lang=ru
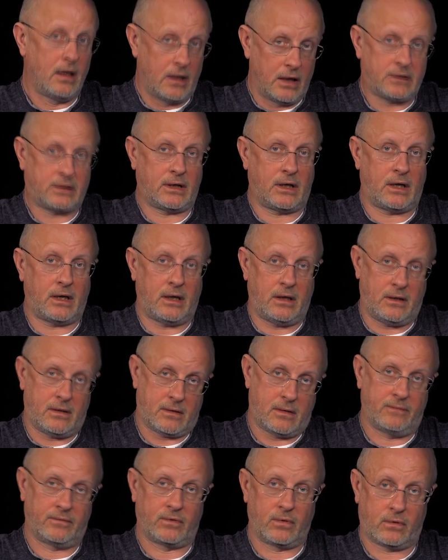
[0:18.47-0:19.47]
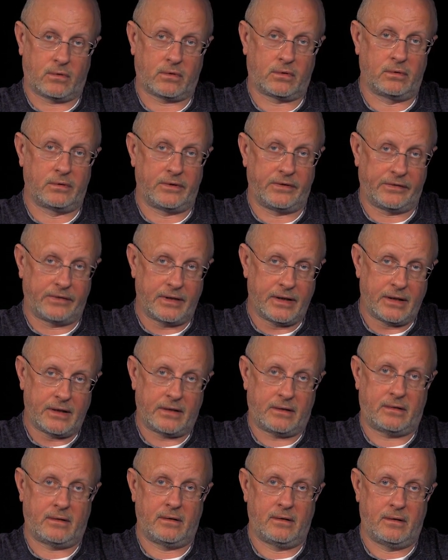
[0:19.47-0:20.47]
Это, если вдруг кто не
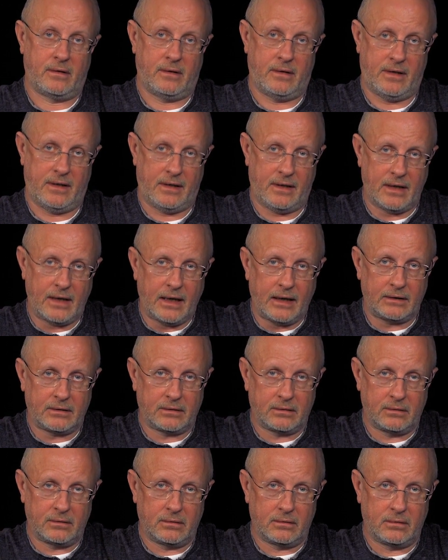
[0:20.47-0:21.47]
знает, яд.